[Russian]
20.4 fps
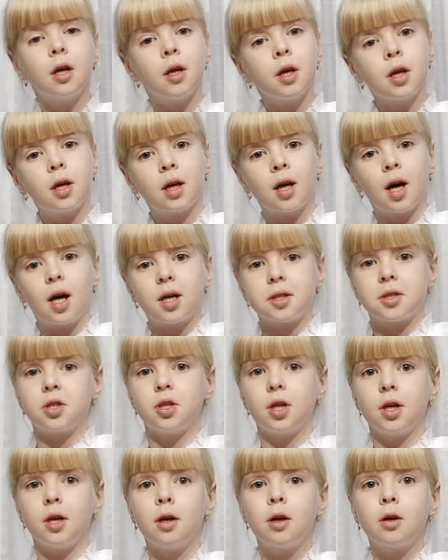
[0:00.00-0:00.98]
И
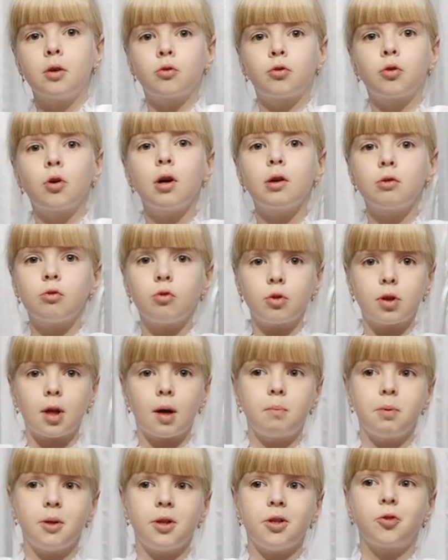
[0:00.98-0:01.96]
каждый, кто эту
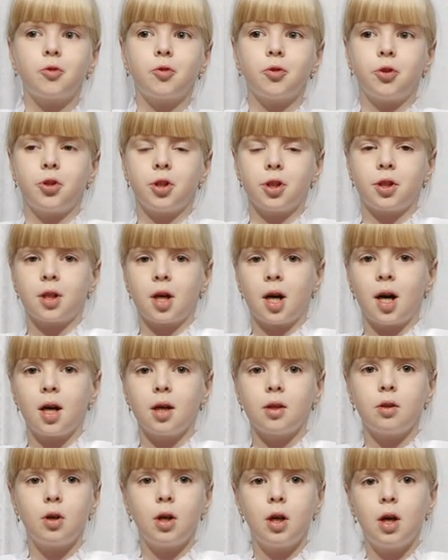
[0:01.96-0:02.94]
табличку
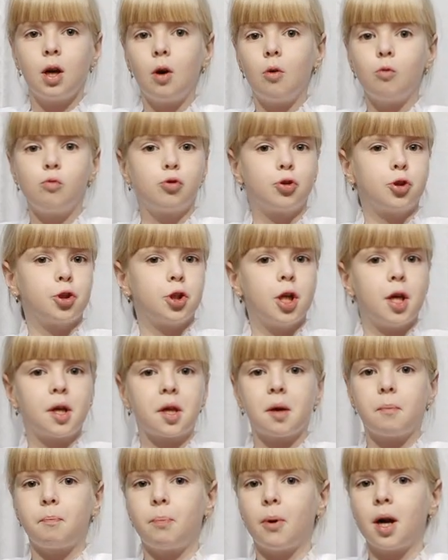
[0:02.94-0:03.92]
читает, уже
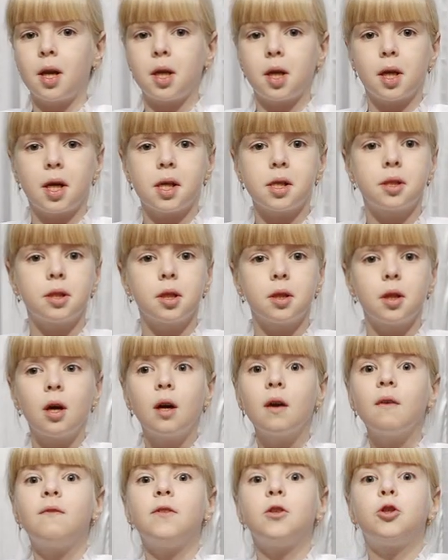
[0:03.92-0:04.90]
не полезет,
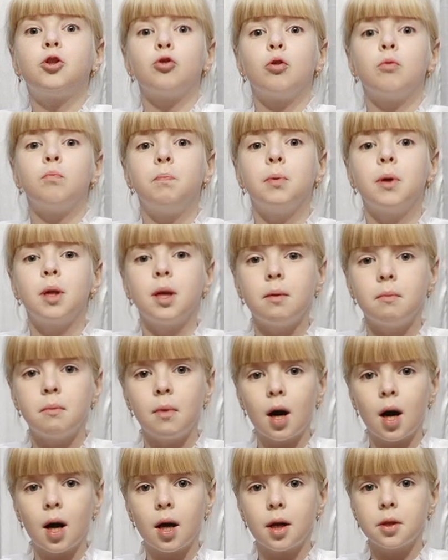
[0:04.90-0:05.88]
ведь он
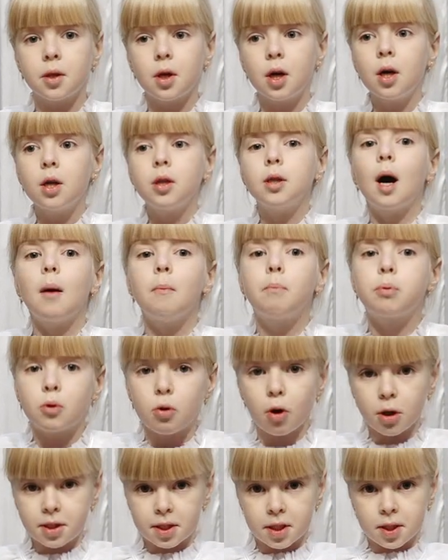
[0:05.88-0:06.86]
понимает.
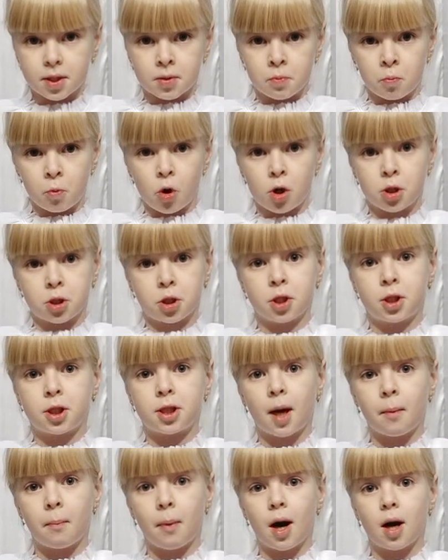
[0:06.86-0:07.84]
Наброситься может
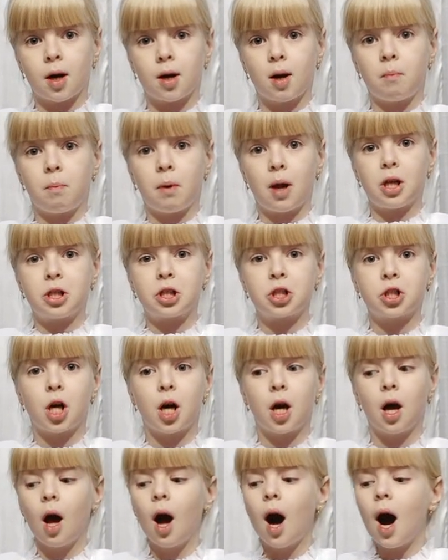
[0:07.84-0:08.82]
собака
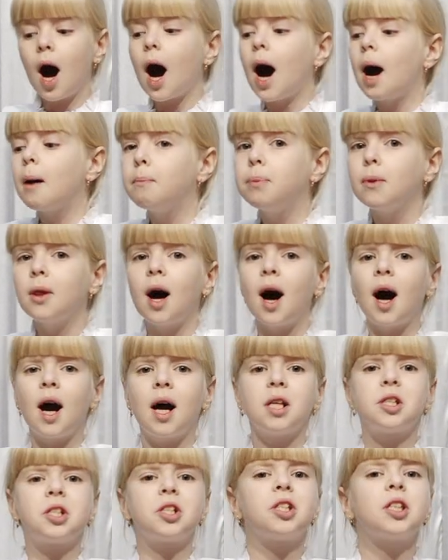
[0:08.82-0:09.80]
большая,
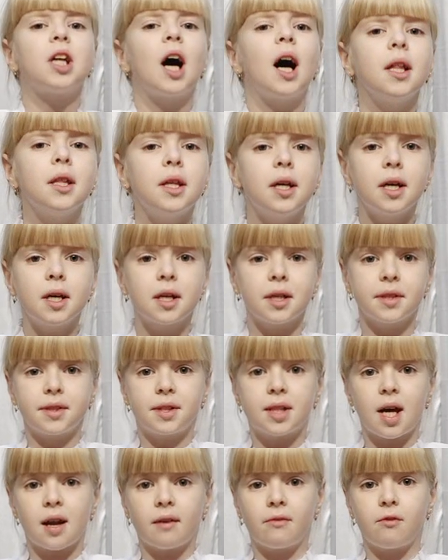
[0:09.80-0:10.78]
облает, штаны
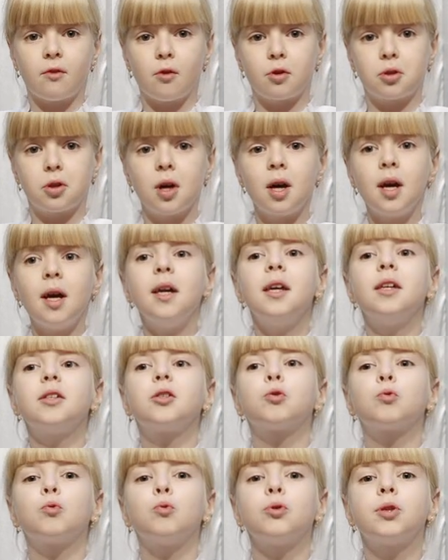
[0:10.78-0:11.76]
разорвет, и
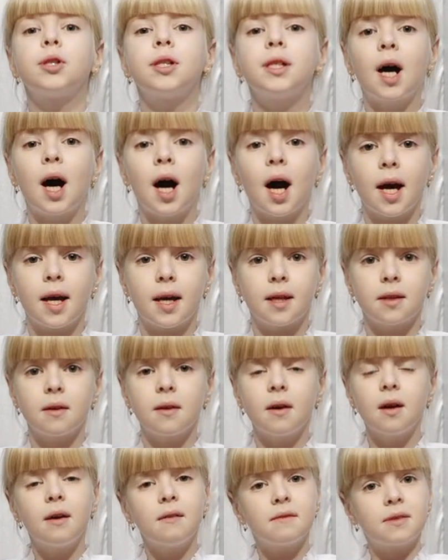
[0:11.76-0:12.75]
искусает.
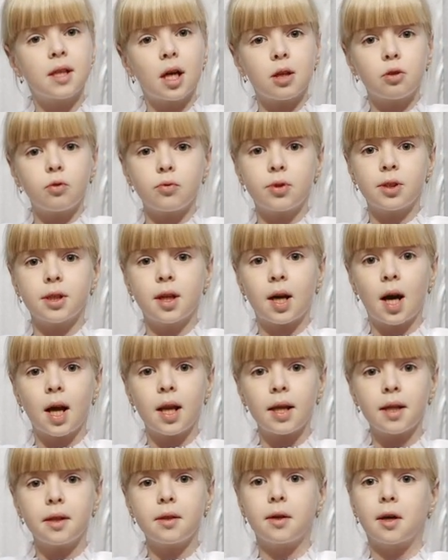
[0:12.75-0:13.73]
В саду за
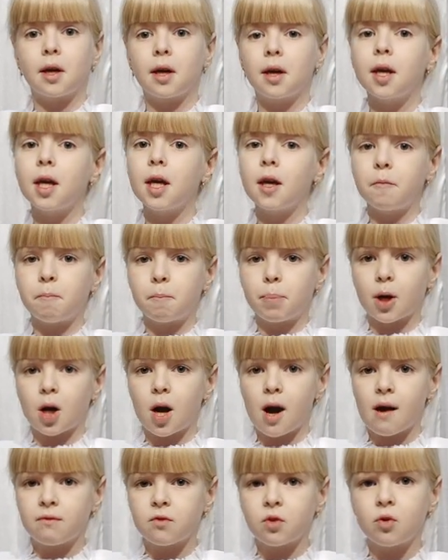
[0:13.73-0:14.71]
калиткой и
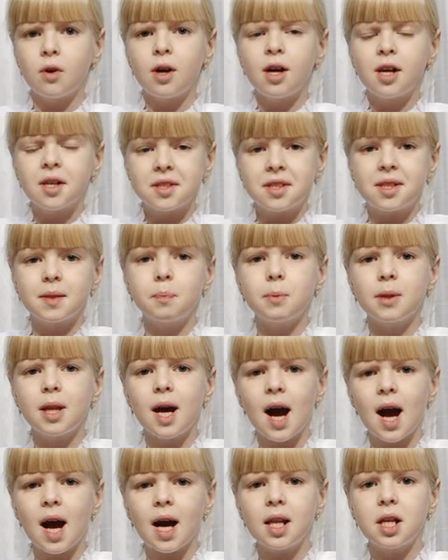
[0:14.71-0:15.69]
вправду
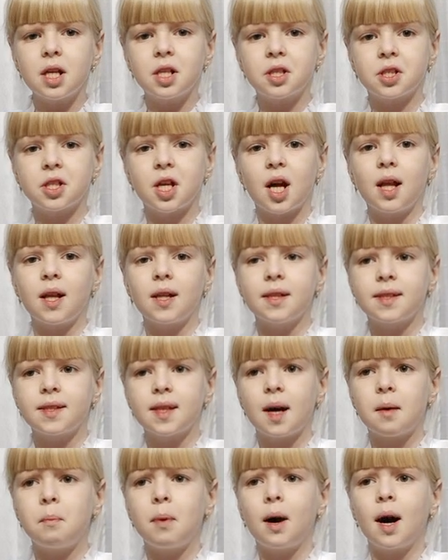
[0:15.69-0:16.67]
цепная лежала
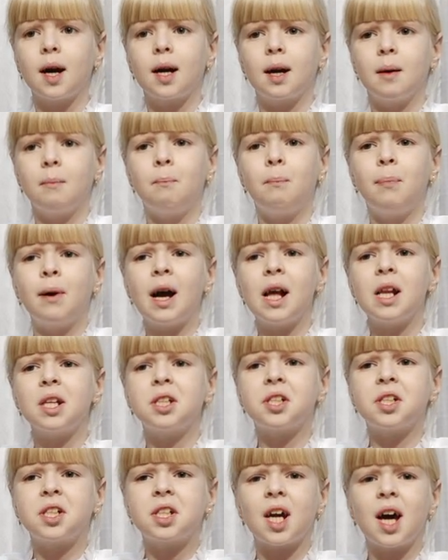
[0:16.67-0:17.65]
собака,
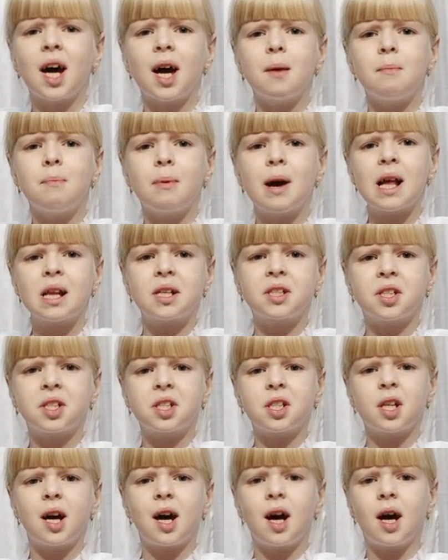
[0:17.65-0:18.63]

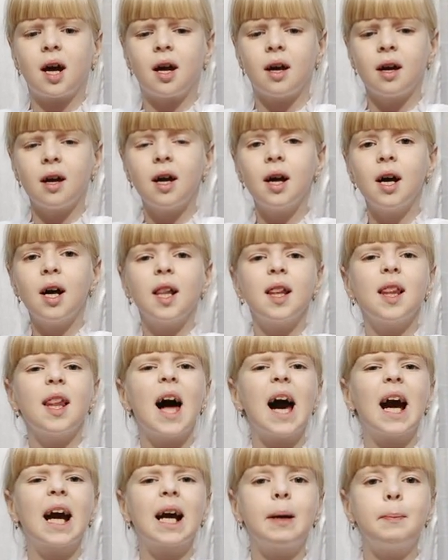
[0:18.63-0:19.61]
большая-большая,
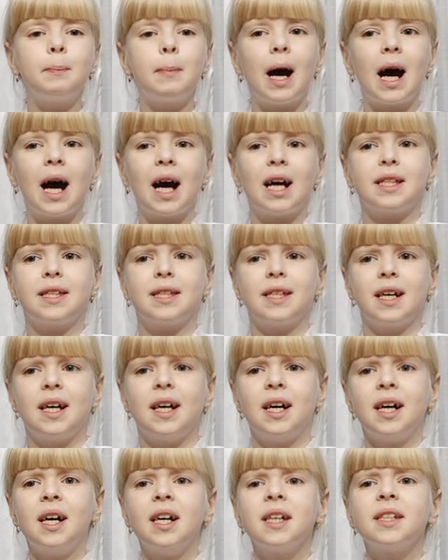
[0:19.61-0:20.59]

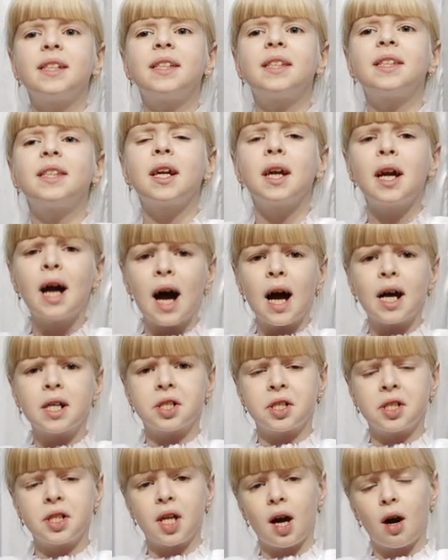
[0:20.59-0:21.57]
лохматая,
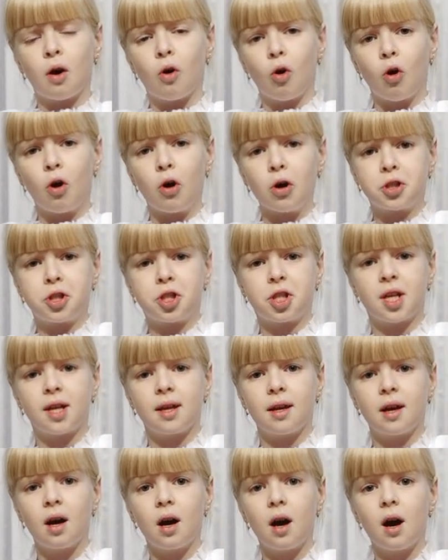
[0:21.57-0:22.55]
страшная очень.